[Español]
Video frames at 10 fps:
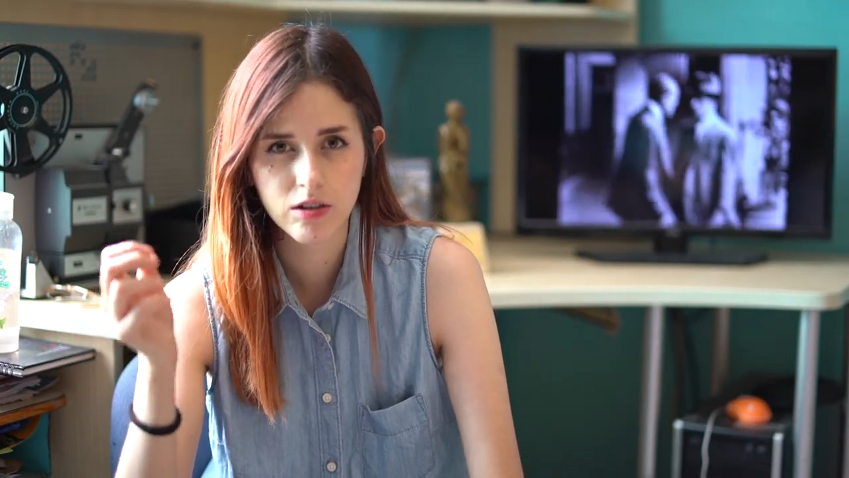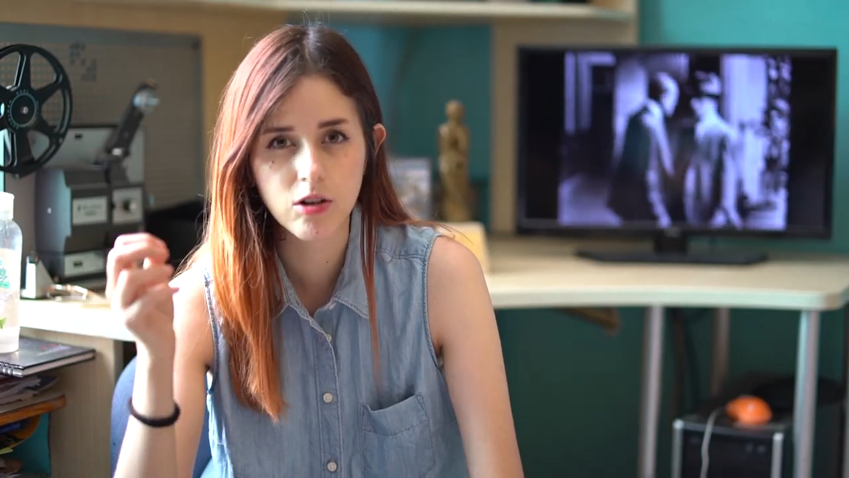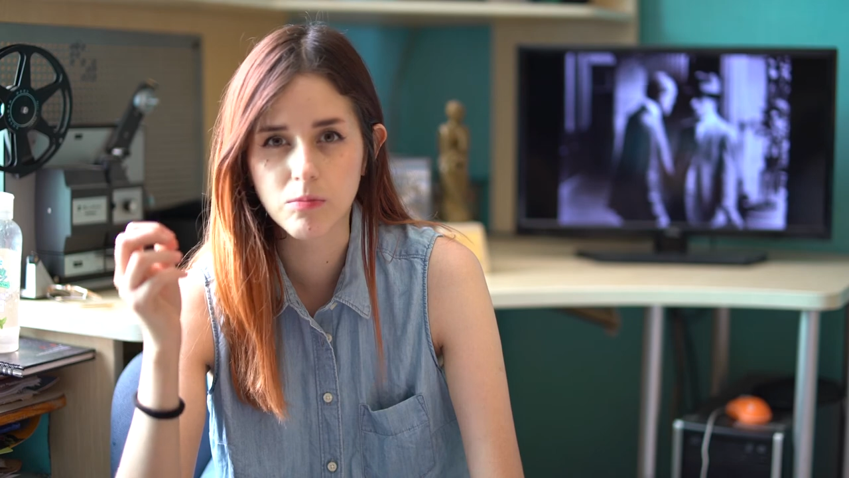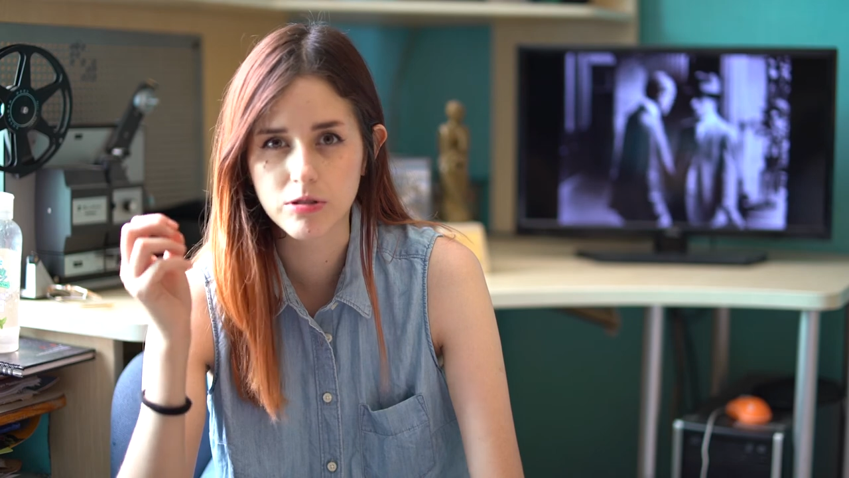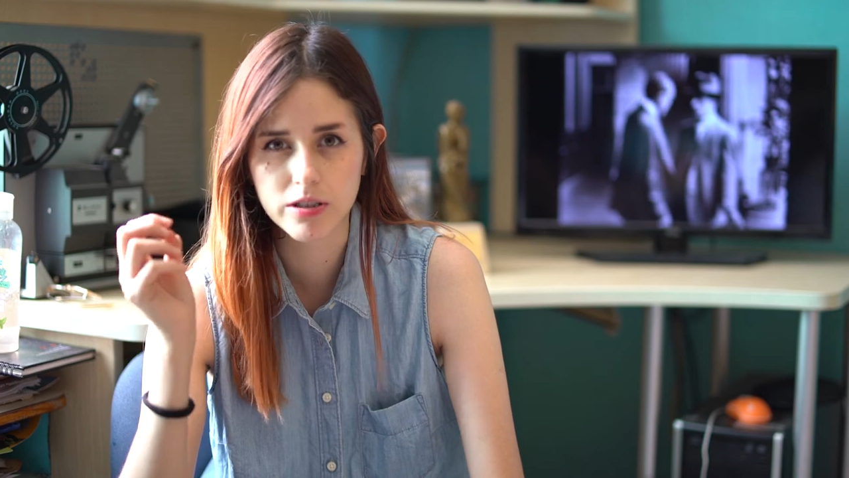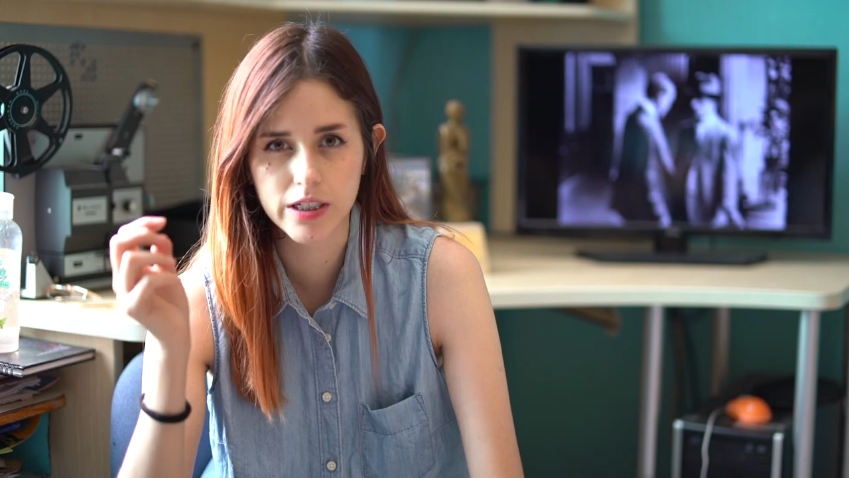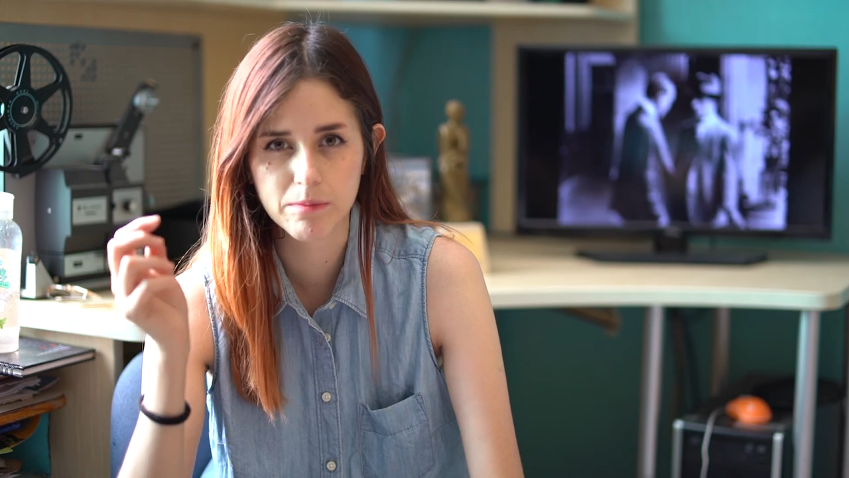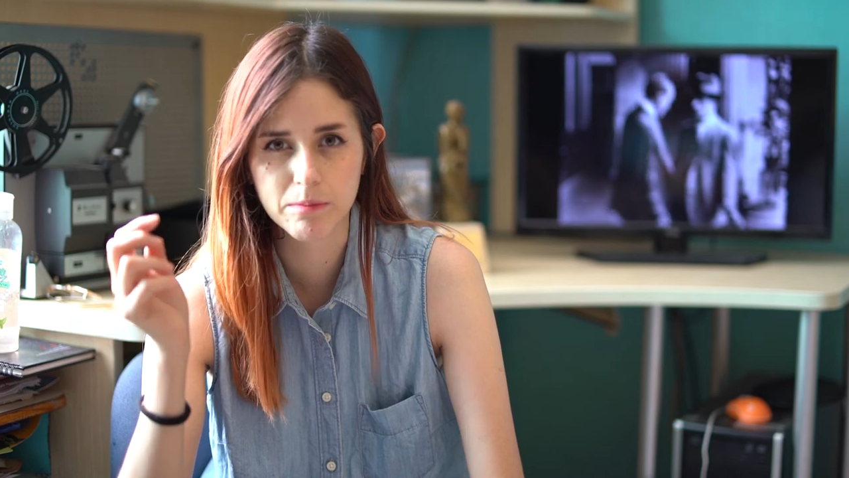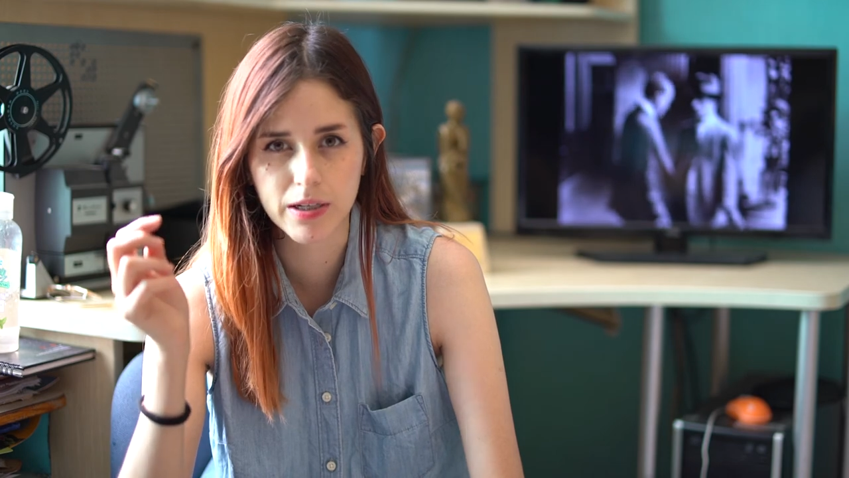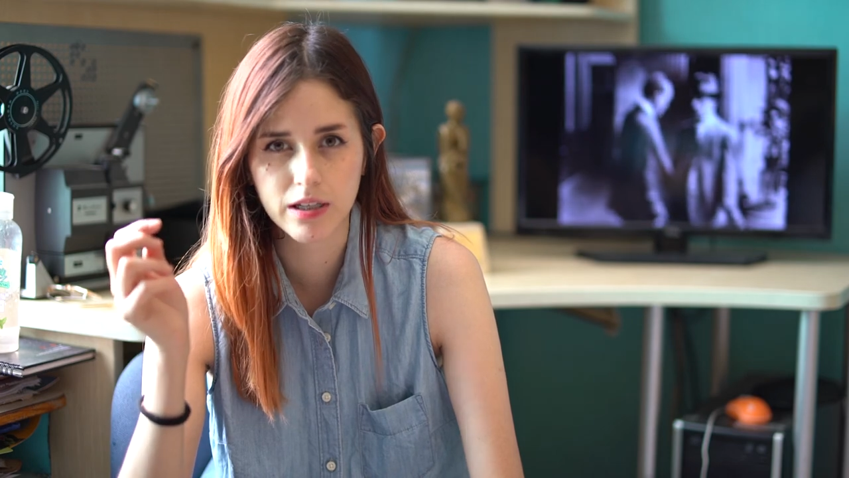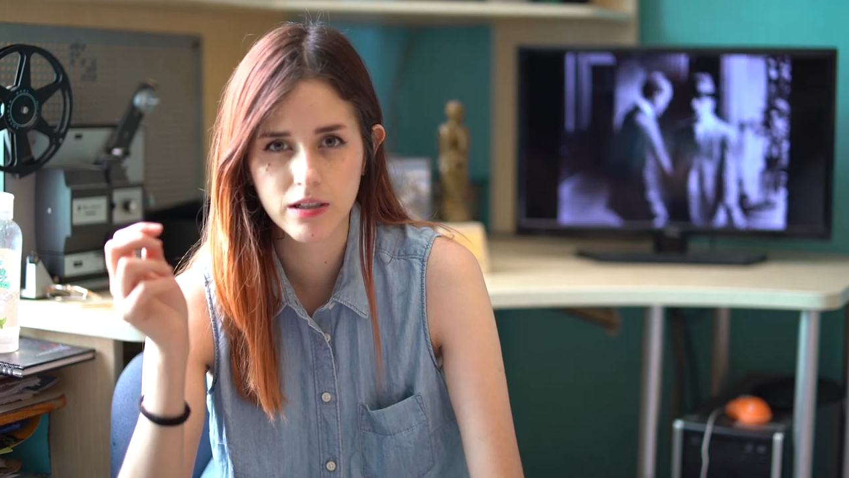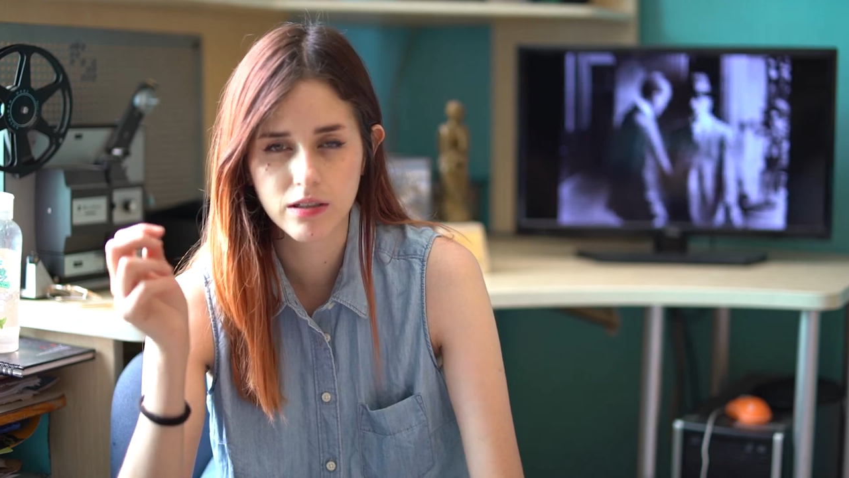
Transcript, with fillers: como siempre.